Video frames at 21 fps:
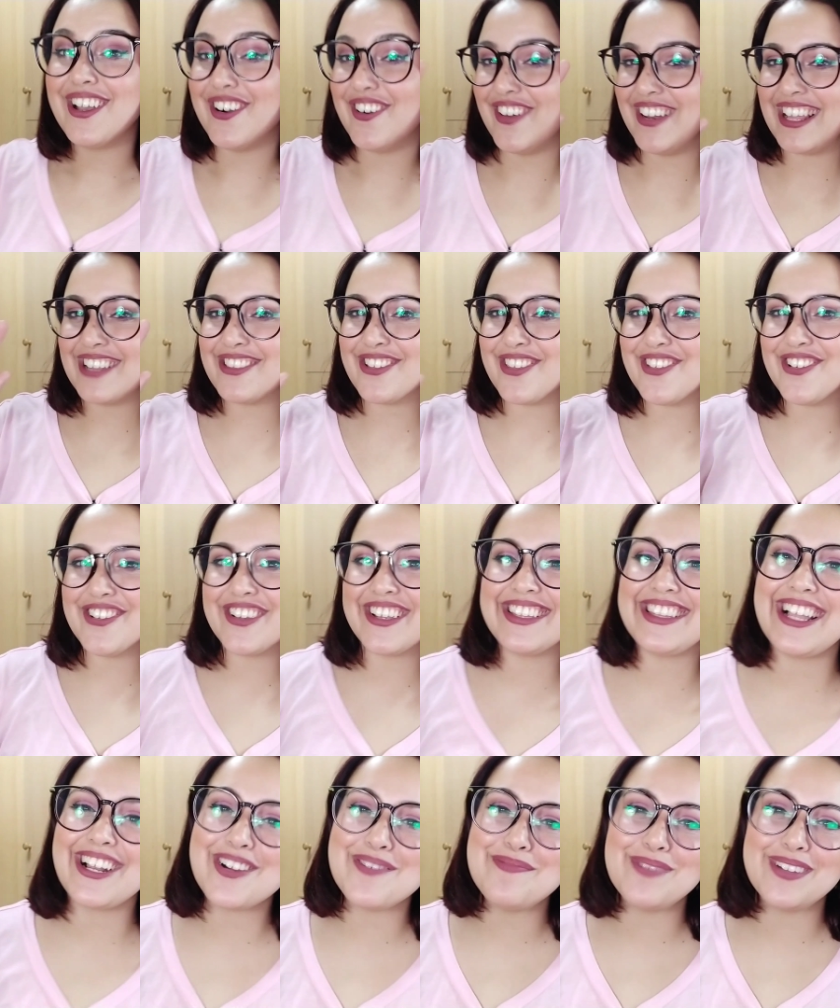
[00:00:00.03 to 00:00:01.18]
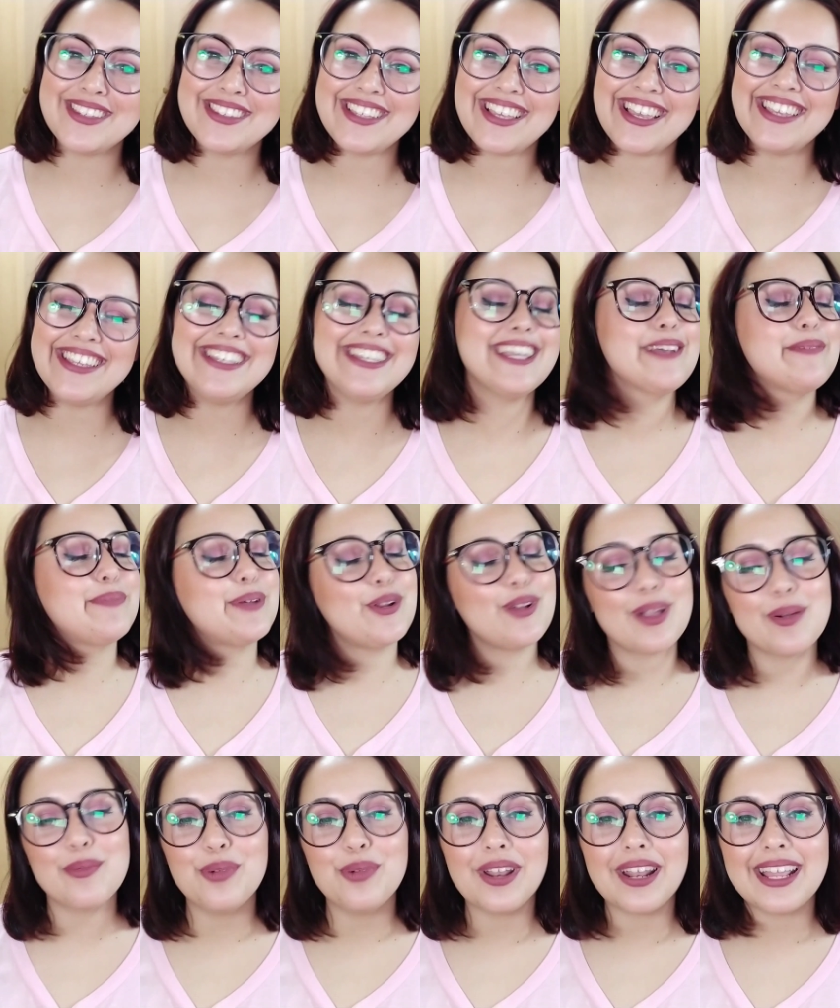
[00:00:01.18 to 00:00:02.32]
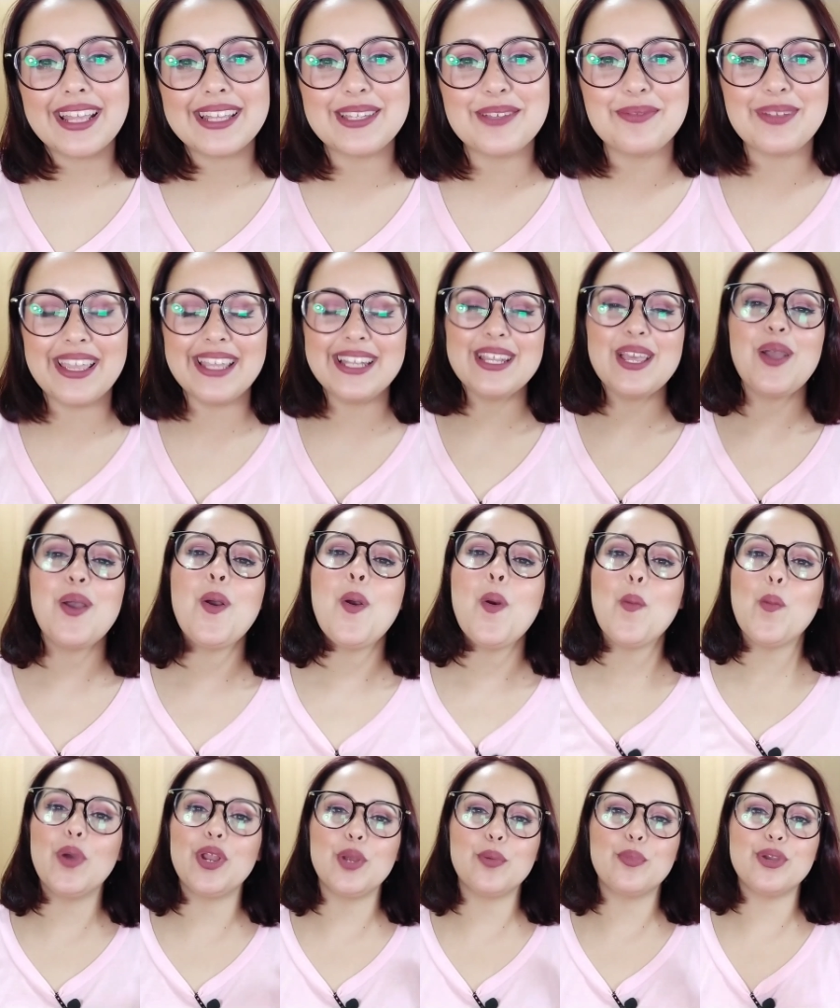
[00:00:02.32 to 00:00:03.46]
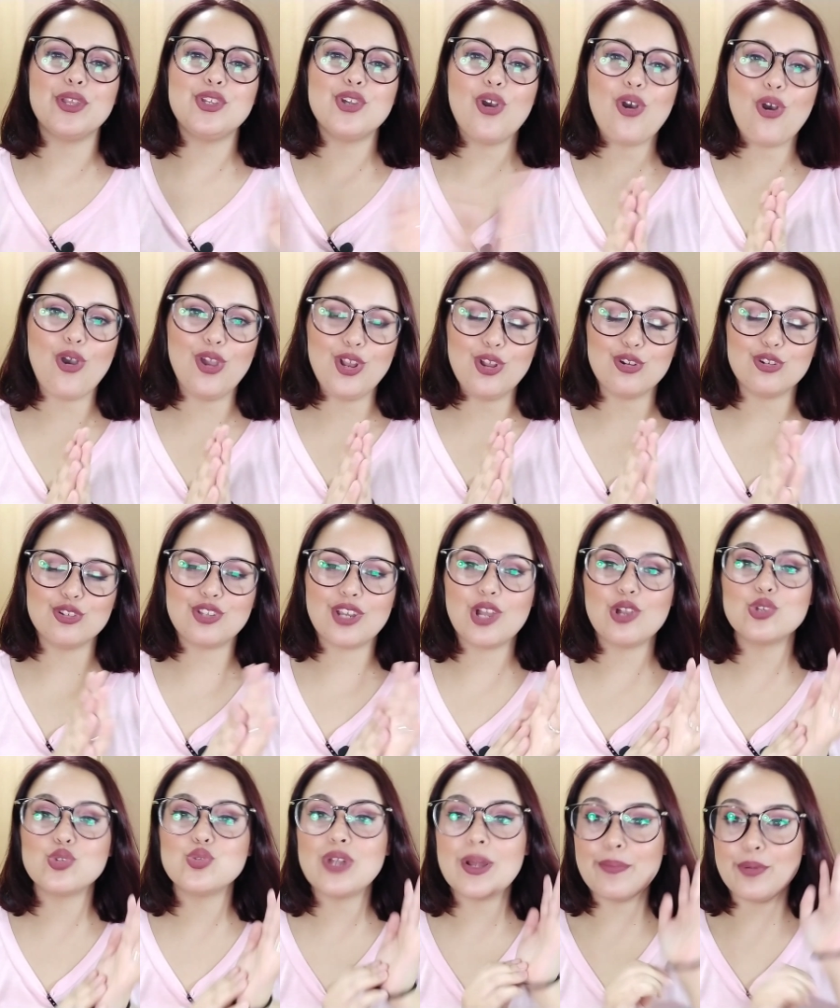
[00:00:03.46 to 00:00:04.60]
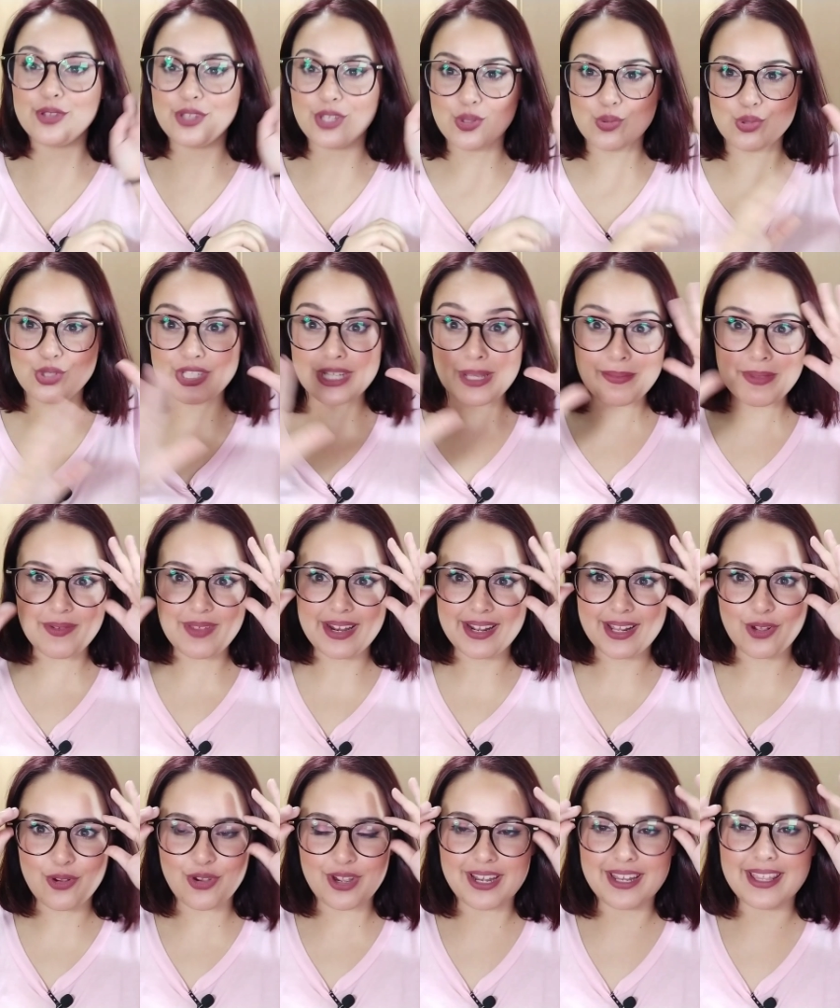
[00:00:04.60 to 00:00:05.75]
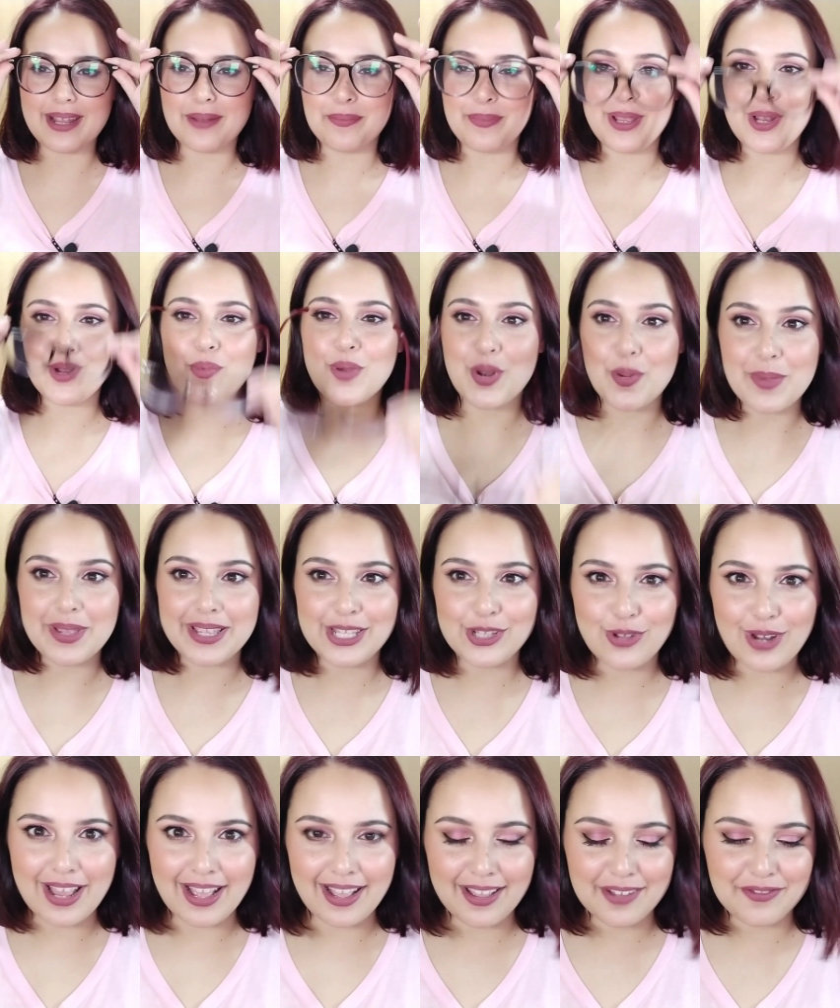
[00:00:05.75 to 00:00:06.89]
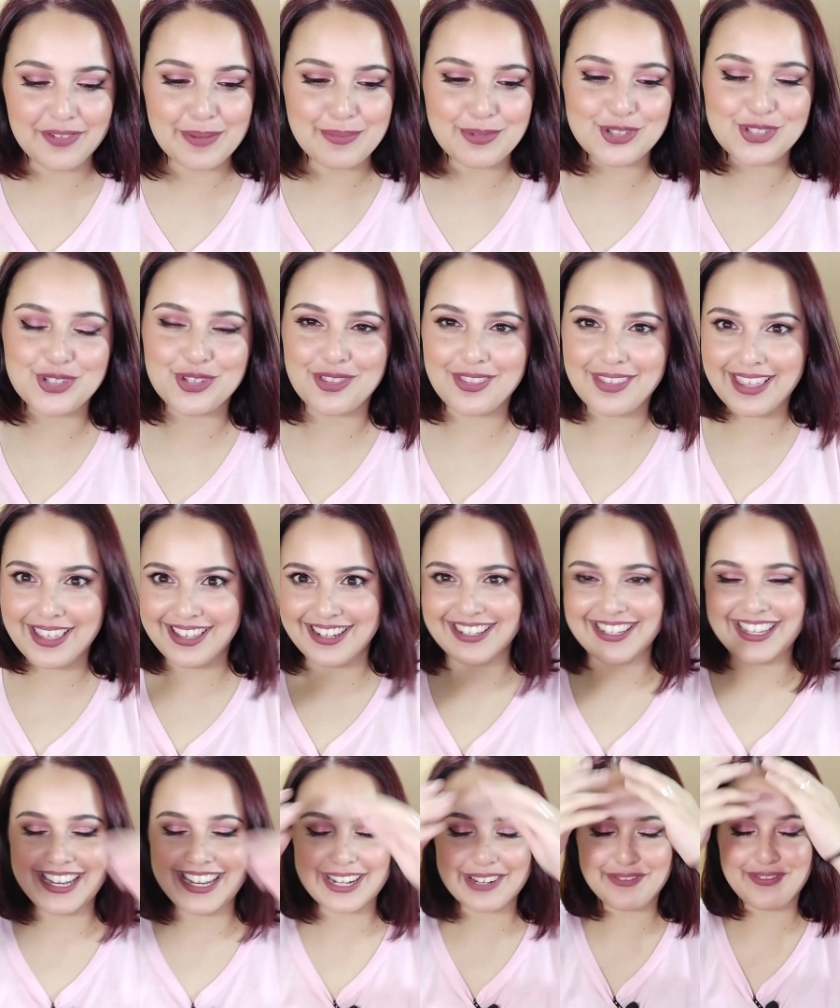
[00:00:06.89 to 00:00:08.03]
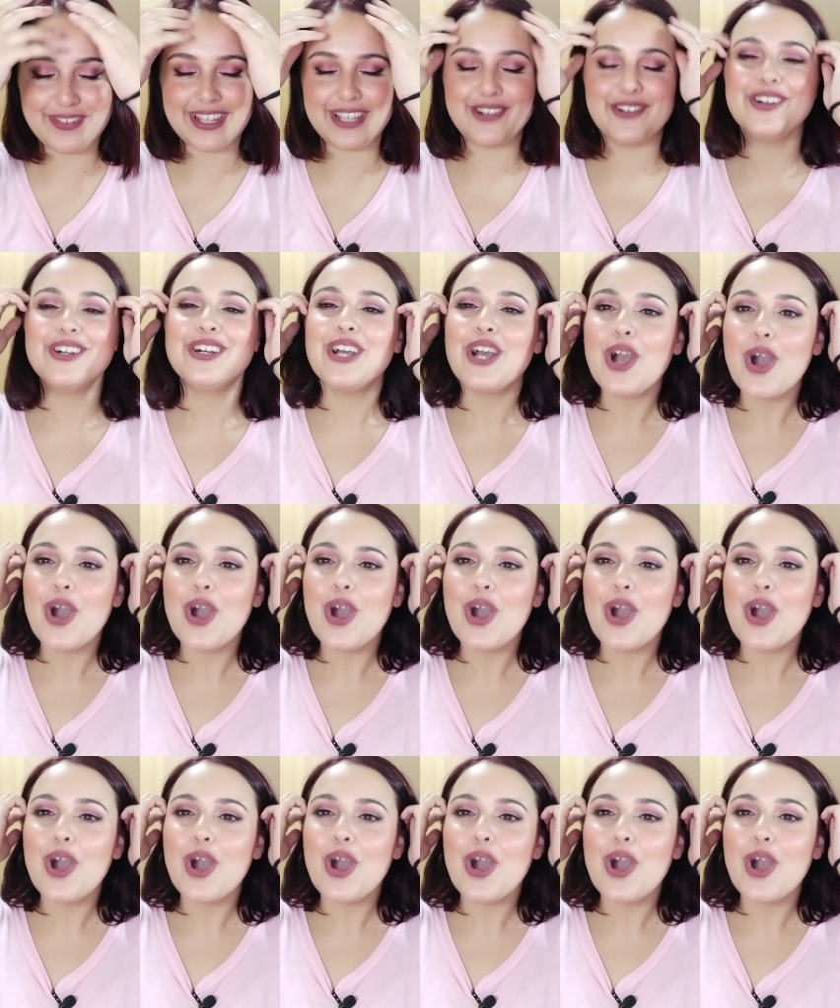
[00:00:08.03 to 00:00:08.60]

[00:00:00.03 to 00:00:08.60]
Hola a todos, ¿qué tal? ¿Cómo estáis? Espero que muy requete bien. Bueno, pues yo hoy lo que os traigo es una potiducha, me voy a recoger ya el pelo, bueno, me quito la gafa por si os da el, reflejo.